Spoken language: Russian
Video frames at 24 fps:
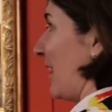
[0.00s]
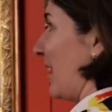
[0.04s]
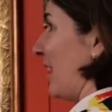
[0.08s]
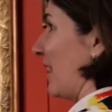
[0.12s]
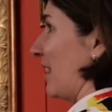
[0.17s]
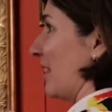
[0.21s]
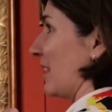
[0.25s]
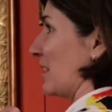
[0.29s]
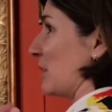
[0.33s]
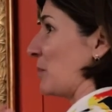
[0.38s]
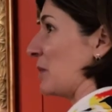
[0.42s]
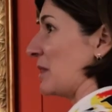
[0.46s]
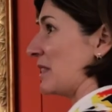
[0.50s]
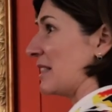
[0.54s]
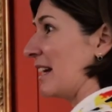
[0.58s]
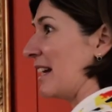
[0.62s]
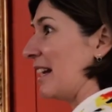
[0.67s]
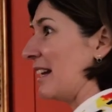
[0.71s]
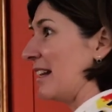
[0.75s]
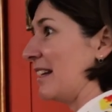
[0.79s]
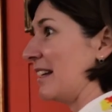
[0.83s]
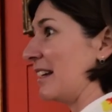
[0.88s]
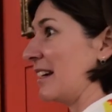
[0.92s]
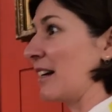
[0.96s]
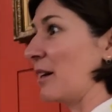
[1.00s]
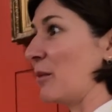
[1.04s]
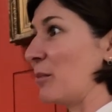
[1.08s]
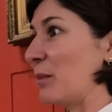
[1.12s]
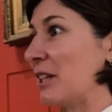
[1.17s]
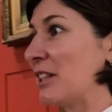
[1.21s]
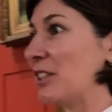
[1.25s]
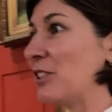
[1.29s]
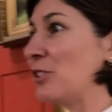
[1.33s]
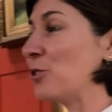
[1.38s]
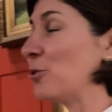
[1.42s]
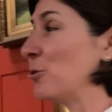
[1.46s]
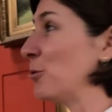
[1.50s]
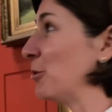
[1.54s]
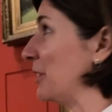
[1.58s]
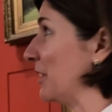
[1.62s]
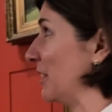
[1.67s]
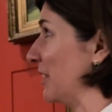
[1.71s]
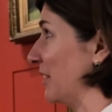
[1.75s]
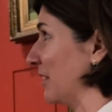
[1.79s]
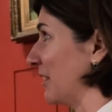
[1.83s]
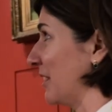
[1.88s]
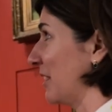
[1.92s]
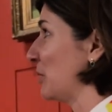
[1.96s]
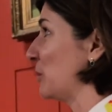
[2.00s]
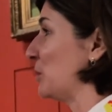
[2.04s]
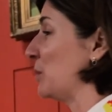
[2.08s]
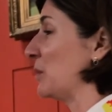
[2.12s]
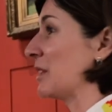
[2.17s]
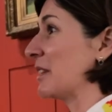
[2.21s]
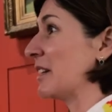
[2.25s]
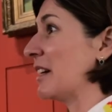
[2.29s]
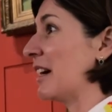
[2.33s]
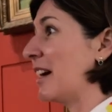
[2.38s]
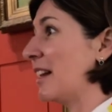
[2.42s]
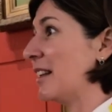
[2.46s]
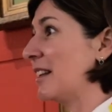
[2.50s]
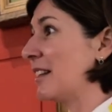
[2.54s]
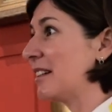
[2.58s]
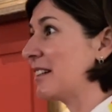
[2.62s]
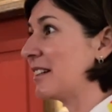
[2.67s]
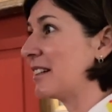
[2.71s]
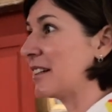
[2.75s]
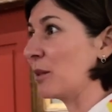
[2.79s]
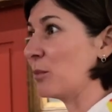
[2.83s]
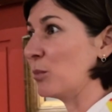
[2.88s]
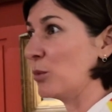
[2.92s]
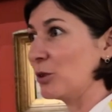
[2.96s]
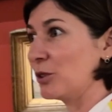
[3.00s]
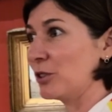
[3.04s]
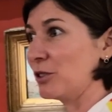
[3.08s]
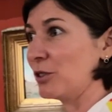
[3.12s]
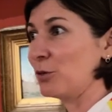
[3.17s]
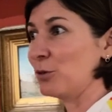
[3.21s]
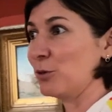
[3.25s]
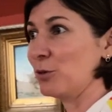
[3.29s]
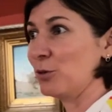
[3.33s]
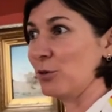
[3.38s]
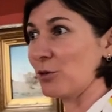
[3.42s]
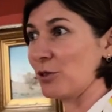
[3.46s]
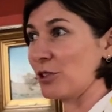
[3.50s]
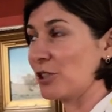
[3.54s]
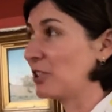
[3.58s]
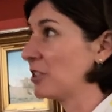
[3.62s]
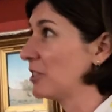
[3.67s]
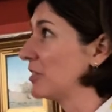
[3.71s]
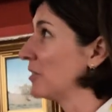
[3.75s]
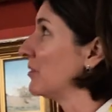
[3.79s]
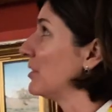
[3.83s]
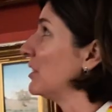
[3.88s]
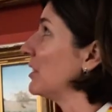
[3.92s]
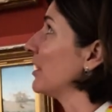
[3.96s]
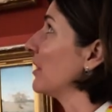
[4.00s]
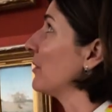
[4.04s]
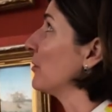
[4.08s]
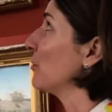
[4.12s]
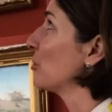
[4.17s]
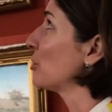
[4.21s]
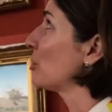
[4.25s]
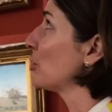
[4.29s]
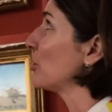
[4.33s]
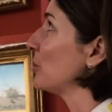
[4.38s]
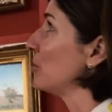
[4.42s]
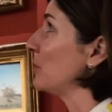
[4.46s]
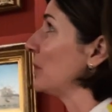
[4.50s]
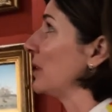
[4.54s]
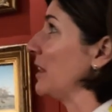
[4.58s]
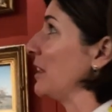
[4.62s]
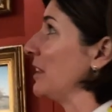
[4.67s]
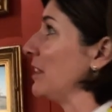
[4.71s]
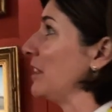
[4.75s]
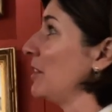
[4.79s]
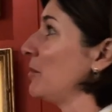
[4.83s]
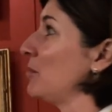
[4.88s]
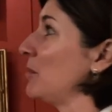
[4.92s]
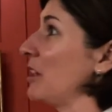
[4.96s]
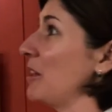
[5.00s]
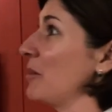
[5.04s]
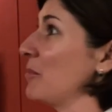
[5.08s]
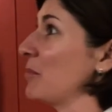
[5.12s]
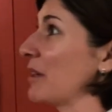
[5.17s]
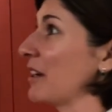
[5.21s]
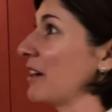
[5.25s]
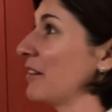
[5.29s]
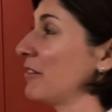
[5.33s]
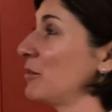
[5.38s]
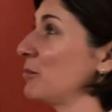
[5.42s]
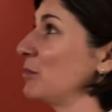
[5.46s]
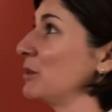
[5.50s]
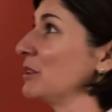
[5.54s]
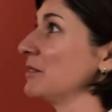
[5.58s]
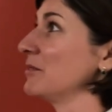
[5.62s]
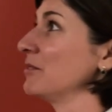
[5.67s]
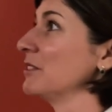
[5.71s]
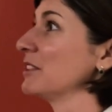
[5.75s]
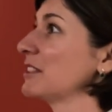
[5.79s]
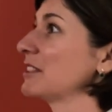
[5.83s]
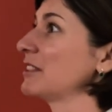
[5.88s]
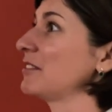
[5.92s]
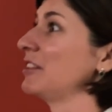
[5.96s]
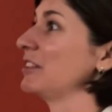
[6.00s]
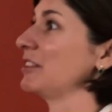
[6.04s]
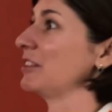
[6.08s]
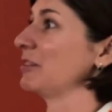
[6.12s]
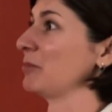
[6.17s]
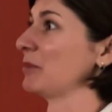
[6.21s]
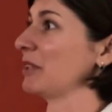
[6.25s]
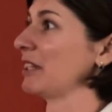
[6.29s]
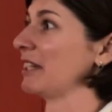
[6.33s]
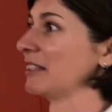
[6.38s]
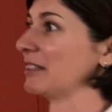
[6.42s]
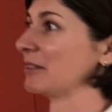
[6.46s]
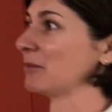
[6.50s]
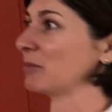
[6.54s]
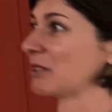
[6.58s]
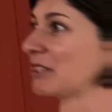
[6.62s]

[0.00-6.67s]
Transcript: А специальная команда жюри отбирала работы художников для того, чтобы они имели право быть выставленными на этом